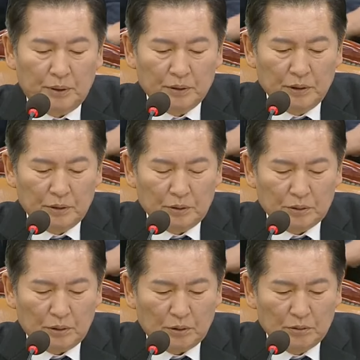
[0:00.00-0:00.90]

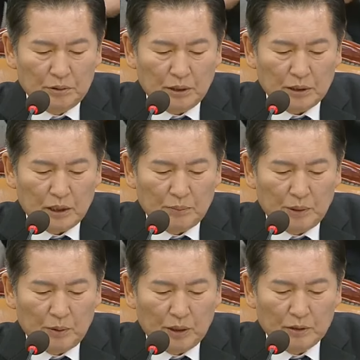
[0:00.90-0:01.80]
병력으로서 군사상의
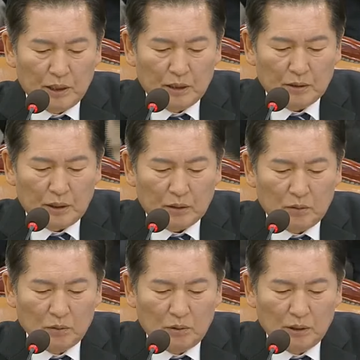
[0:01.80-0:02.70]
필요에 응하거나
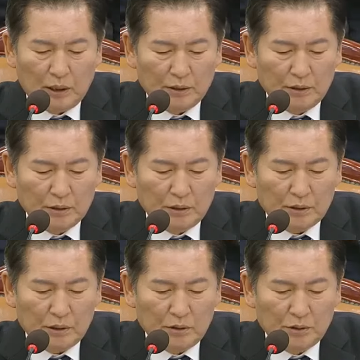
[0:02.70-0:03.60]
공공의
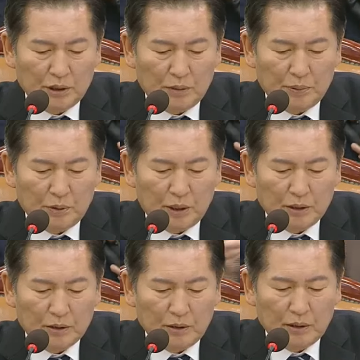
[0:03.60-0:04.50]
안녕질서를 유지할
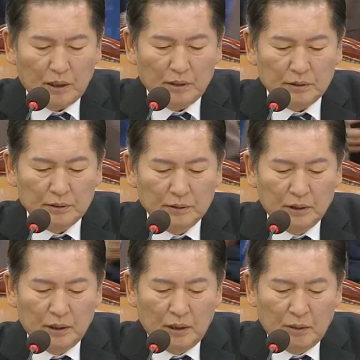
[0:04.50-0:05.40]
필요가 있을 때에는
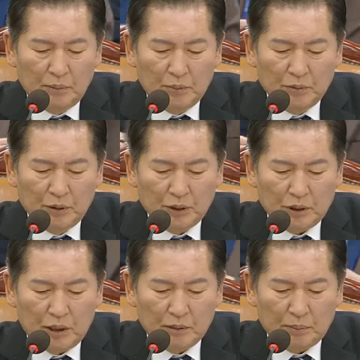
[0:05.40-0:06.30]

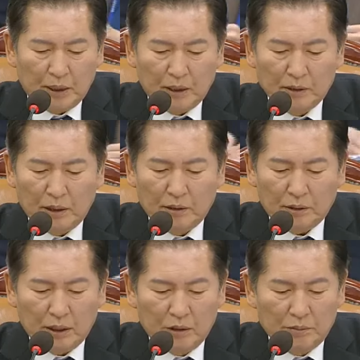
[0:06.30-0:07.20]
법률이 정하는 바에
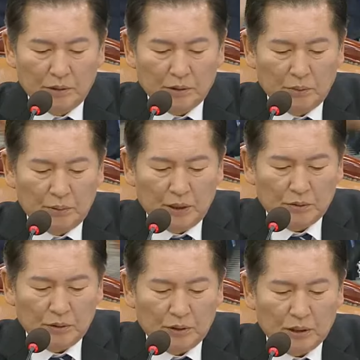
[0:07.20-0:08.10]
의하여 계엄을
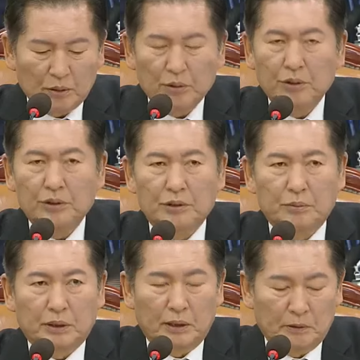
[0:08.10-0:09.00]
선포할 수 있다고 되어
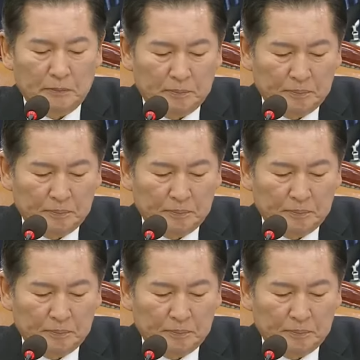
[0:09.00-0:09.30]
있습니다.